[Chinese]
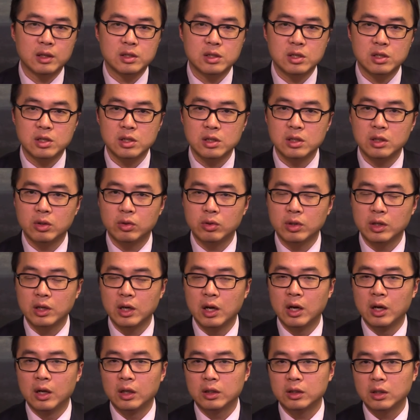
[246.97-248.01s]
只是有一
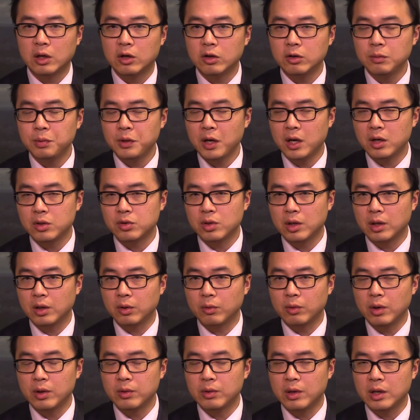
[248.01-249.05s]
个投票权的
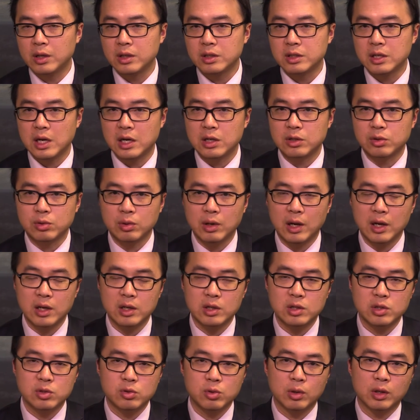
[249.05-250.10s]
官员站出来
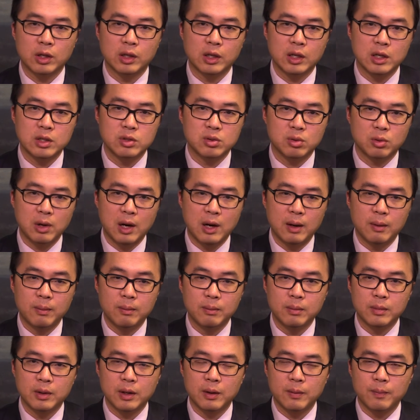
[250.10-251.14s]
说的那一句话
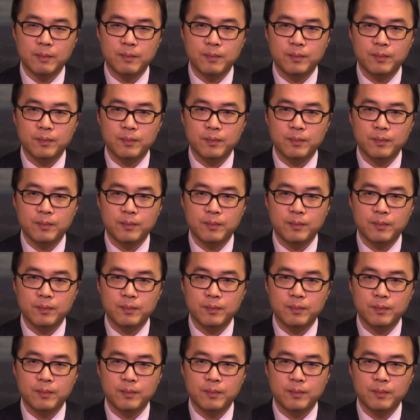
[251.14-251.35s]
啊。